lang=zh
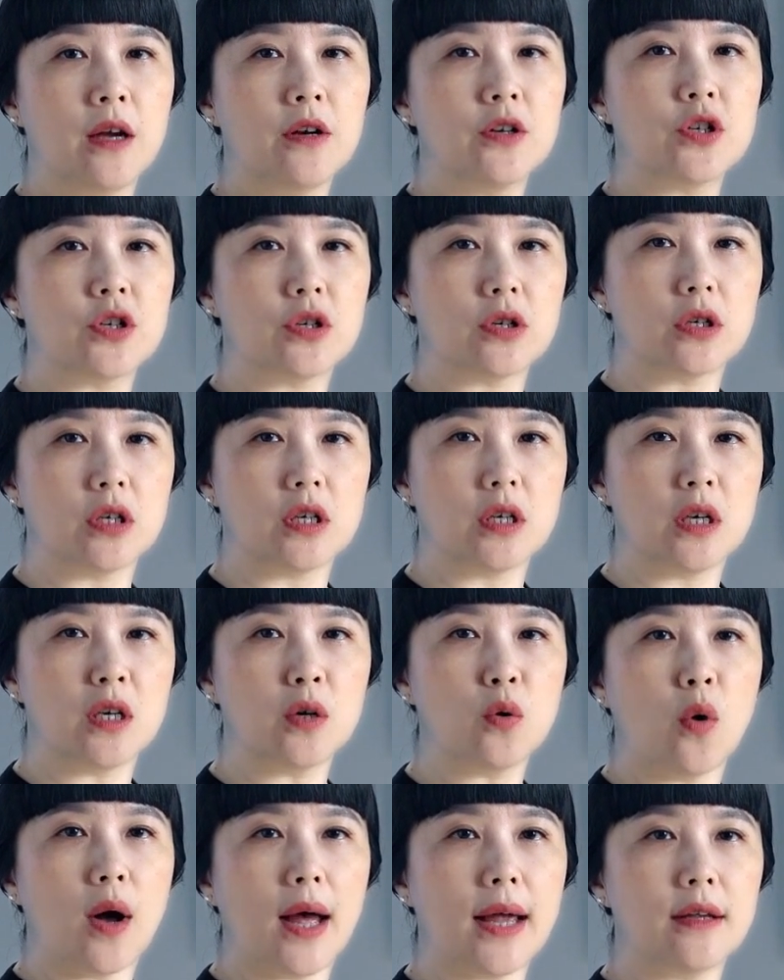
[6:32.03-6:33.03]
使
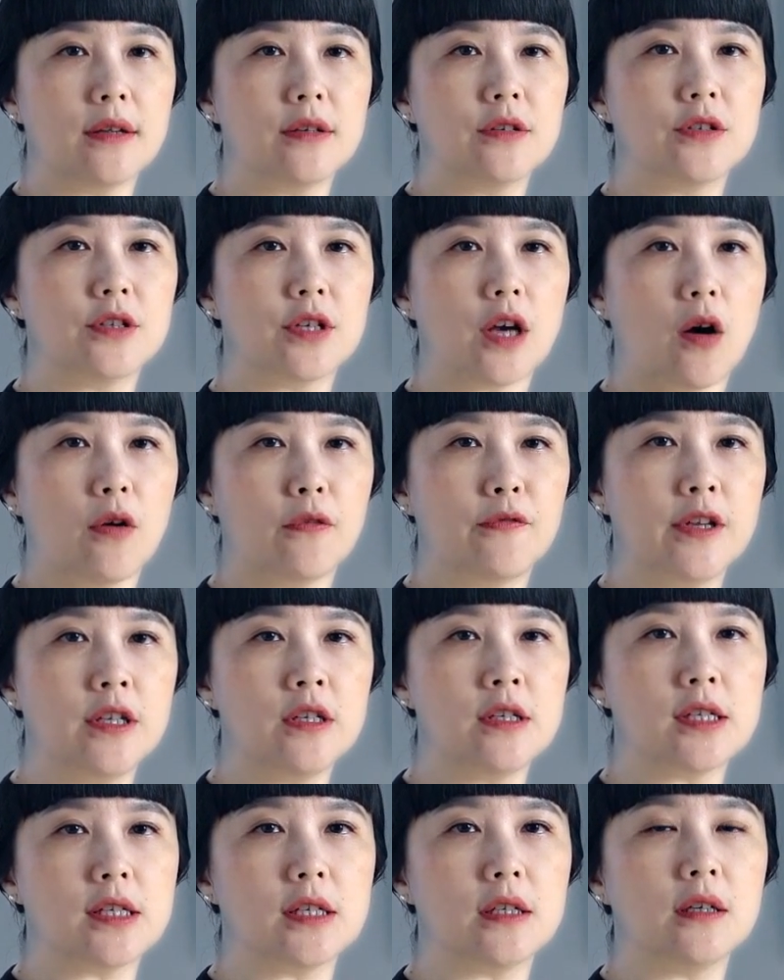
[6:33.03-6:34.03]
胰管小
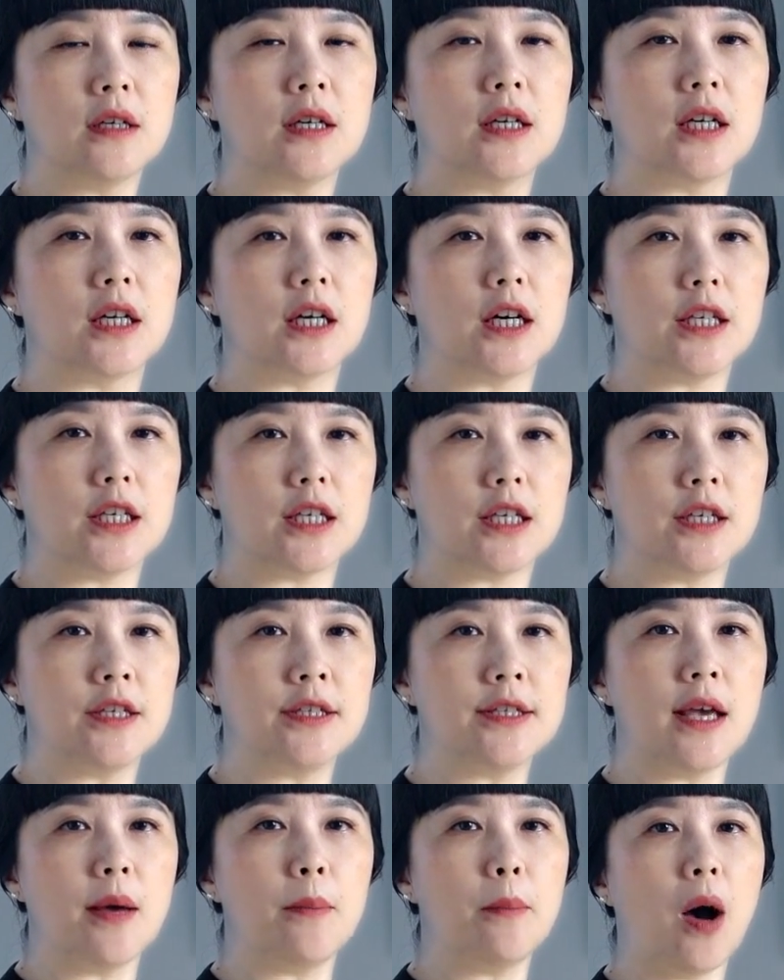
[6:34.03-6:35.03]
分支和胰
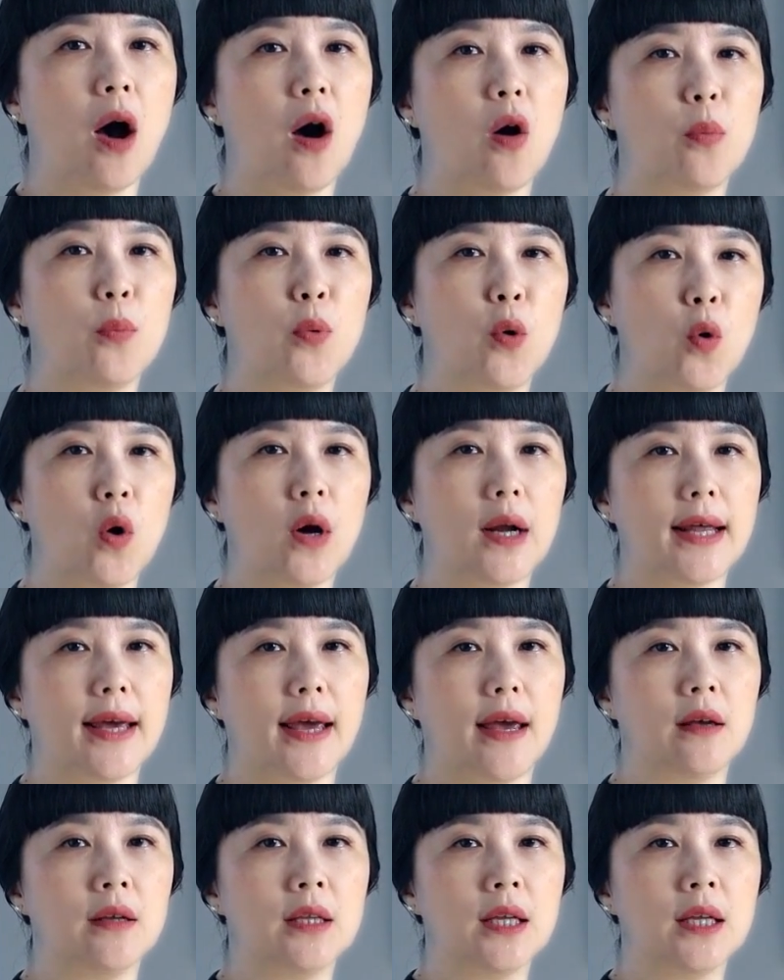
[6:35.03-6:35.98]
腺泡破裂，